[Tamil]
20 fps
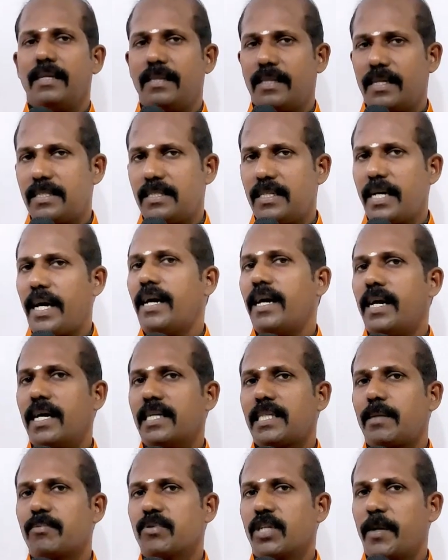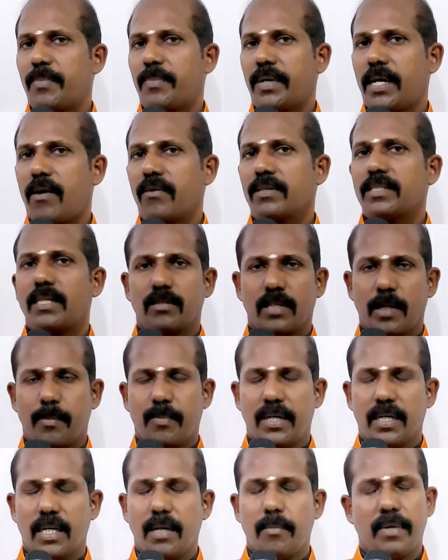இந்த சேனலை சப்ஸ்கிரைப் பண்ணாமல்
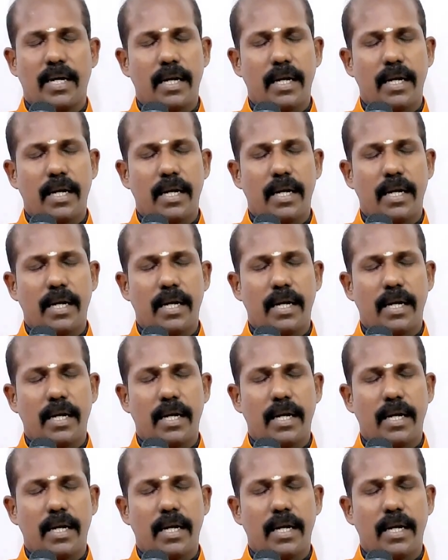சப்ஸ்கிரைப் பண்ணுங்கள்